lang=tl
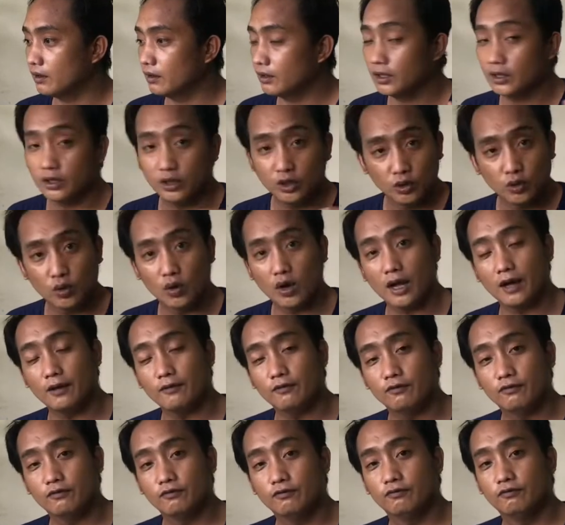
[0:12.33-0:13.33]
you
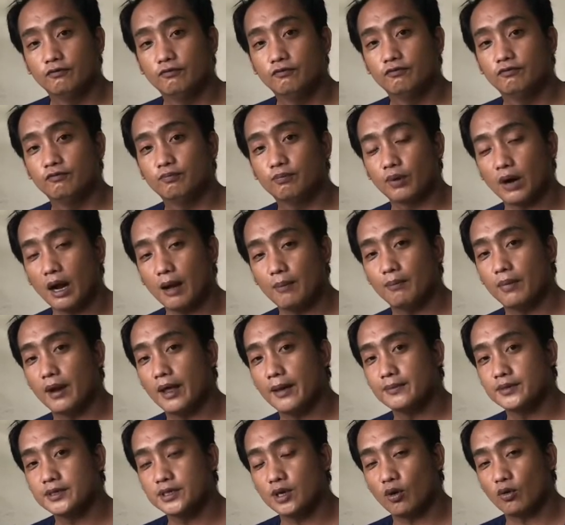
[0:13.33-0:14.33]
have
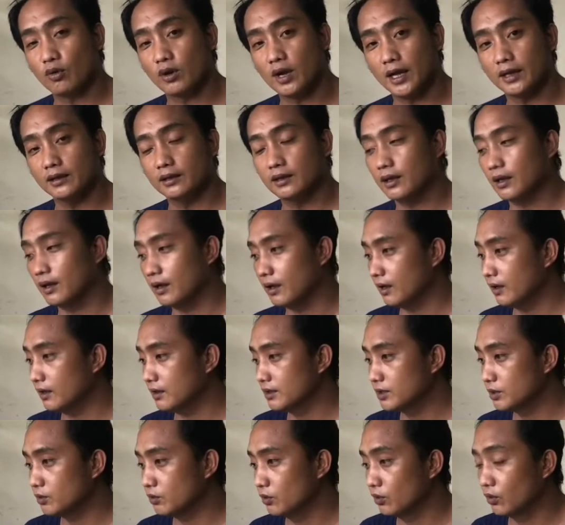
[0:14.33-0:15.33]
problems sa ugat. Uh,
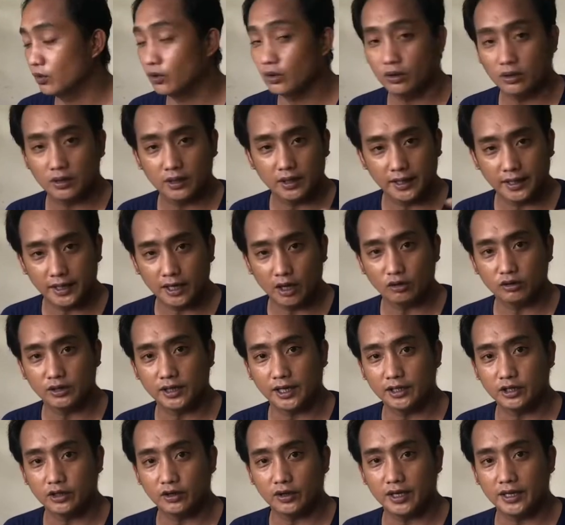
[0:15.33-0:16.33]
siguro, na-encounter
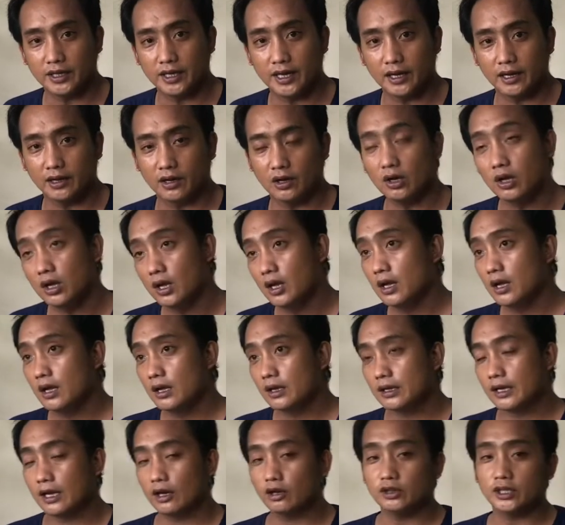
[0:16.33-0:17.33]
nyo rin yan. Ano?
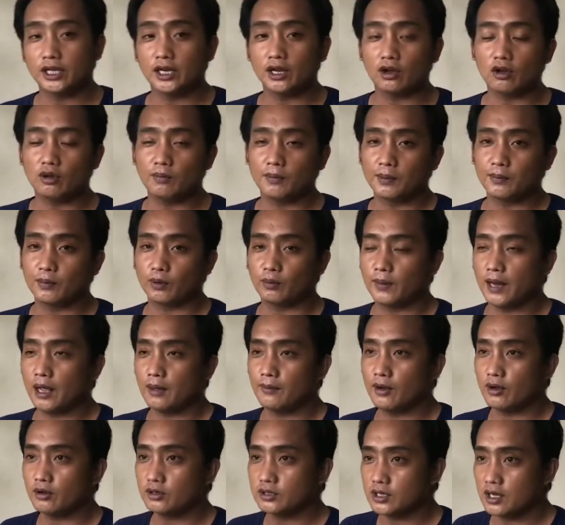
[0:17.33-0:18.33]
Ganon din ako, may problema
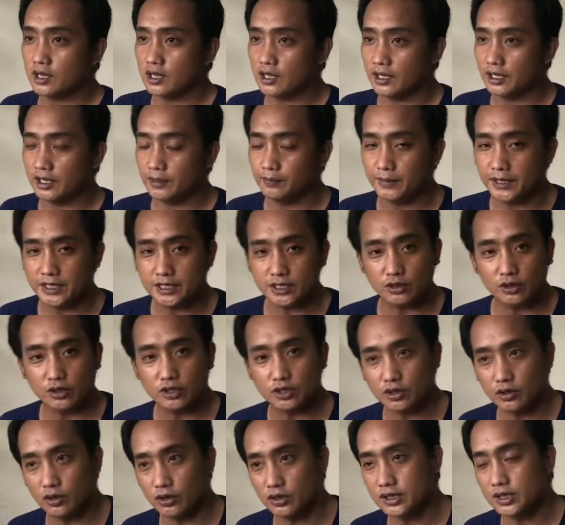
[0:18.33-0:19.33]
ko sa
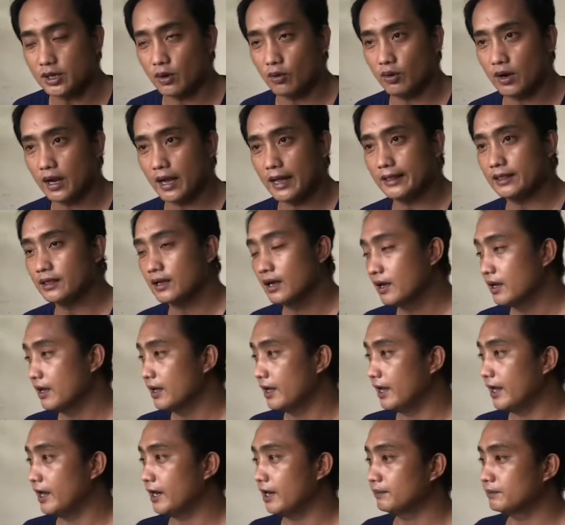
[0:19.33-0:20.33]
hibiscus ko, sa ugat.
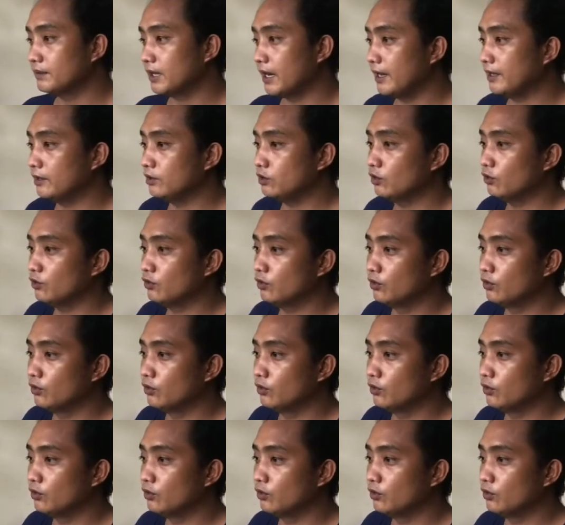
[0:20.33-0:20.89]
And I'm trying to